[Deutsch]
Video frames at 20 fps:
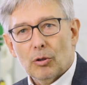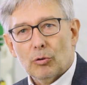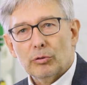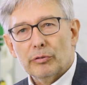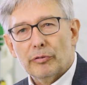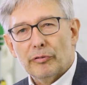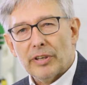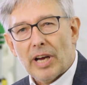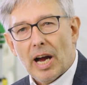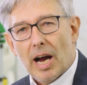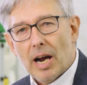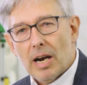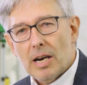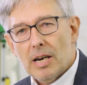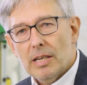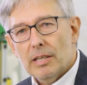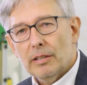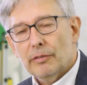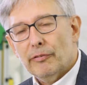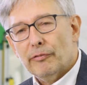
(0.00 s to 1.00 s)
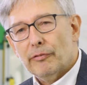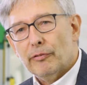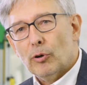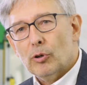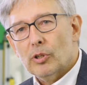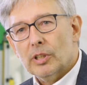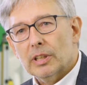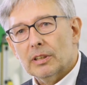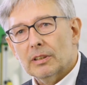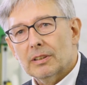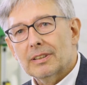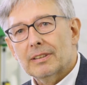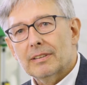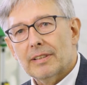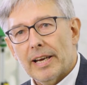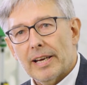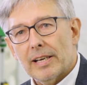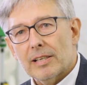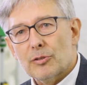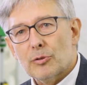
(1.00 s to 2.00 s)
und für alle folgenden
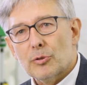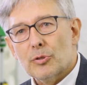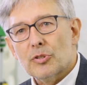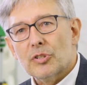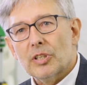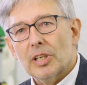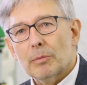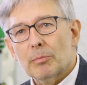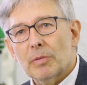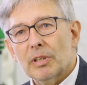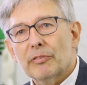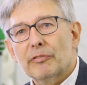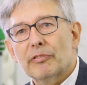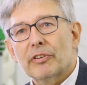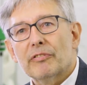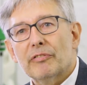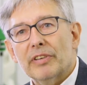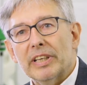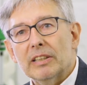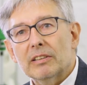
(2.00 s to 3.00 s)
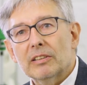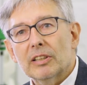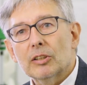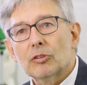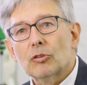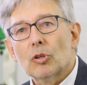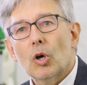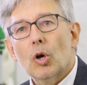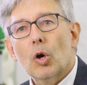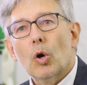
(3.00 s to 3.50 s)
Teilsysteme verwendet,